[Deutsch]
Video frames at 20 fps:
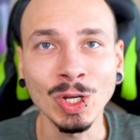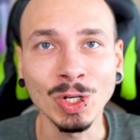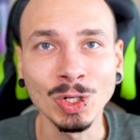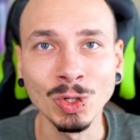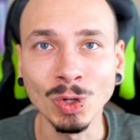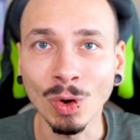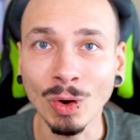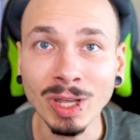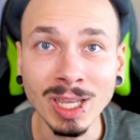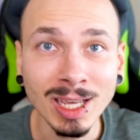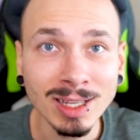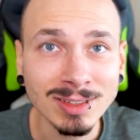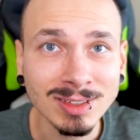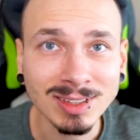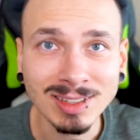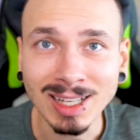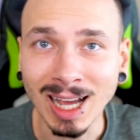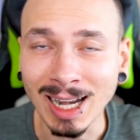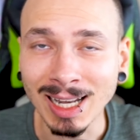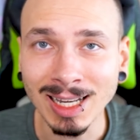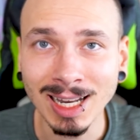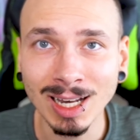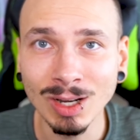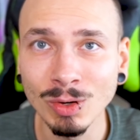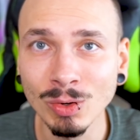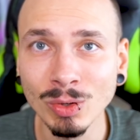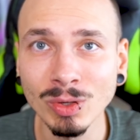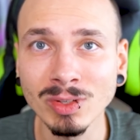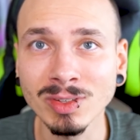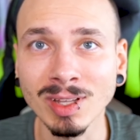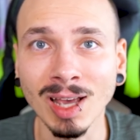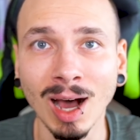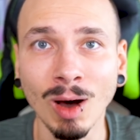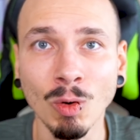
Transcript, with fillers: neue skandalöse